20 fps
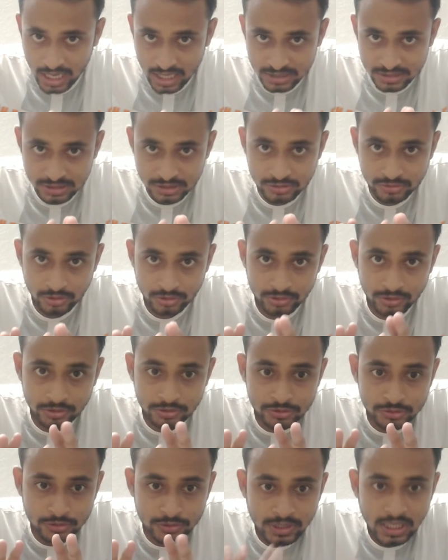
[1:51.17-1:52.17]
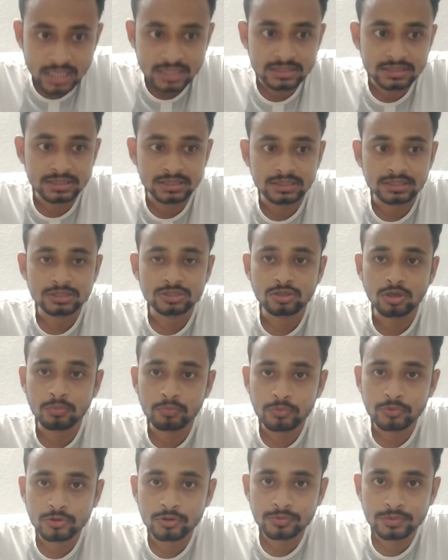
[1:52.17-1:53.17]
আশি শতাংশই আসে
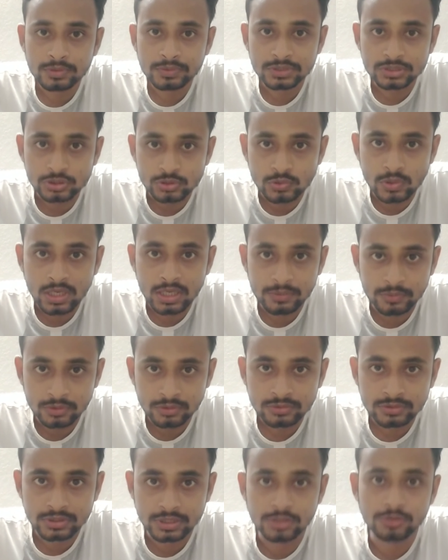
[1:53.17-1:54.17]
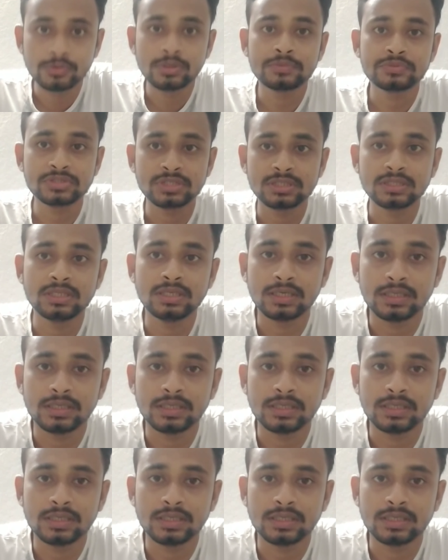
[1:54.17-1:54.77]
সম্পূর্ণভাবে জুয়া এবং দেহ ব্যবসার